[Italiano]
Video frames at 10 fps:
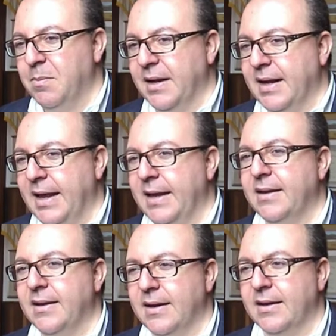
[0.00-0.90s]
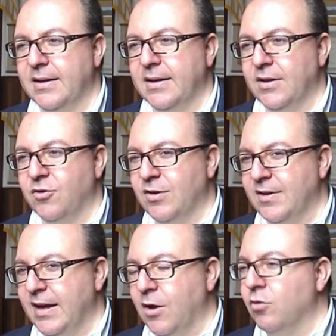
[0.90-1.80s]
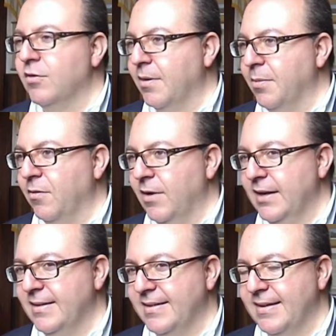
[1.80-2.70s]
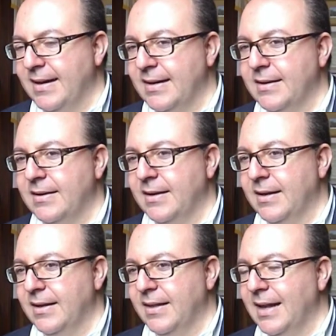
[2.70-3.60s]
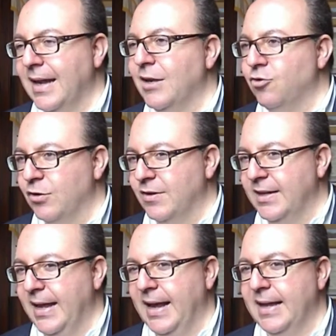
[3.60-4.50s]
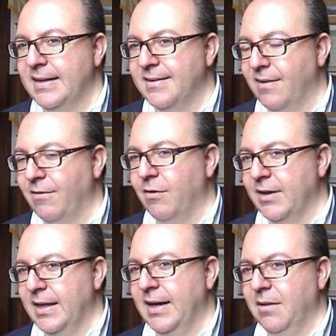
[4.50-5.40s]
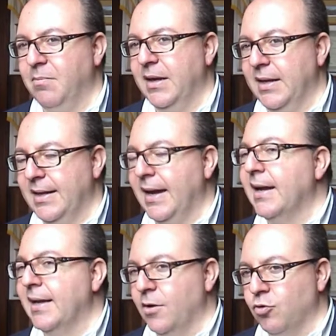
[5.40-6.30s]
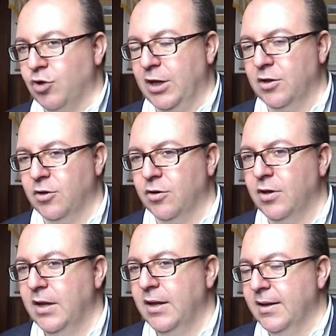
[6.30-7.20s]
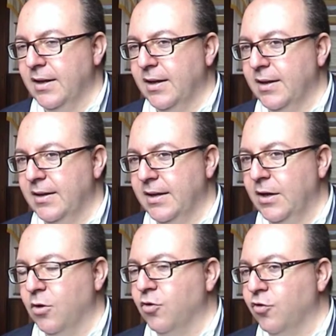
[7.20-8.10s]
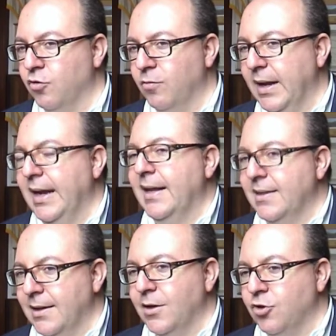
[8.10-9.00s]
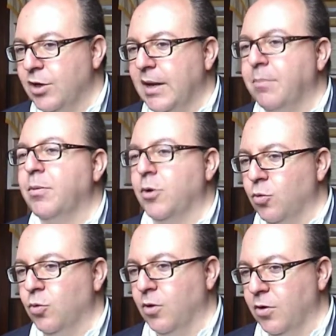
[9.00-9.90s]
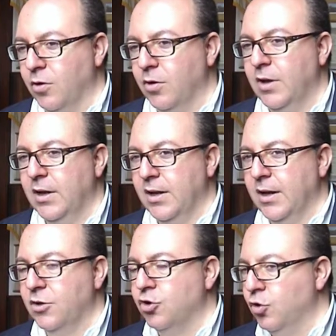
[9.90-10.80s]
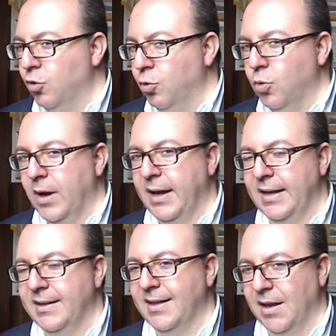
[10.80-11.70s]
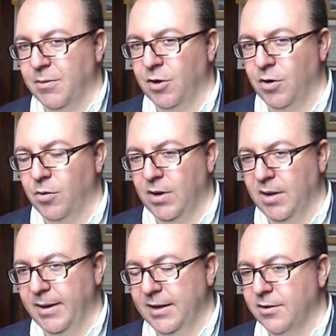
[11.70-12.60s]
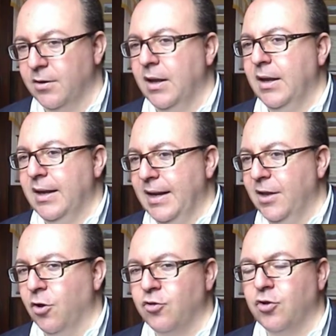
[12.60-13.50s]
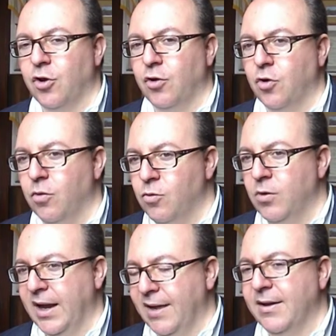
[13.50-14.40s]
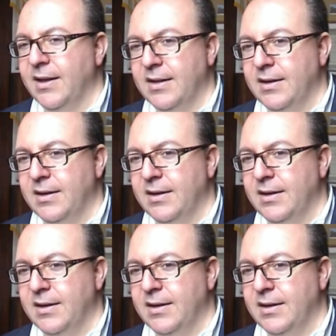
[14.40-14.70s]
perché eh, eh, ci sia consapevolezza eh, della necessità di salvaguardare l'ambiente anche riducendo eh, i consumi elettrici che producono eh, CO2 che determinano inquinamento. Il nostro comune Cavei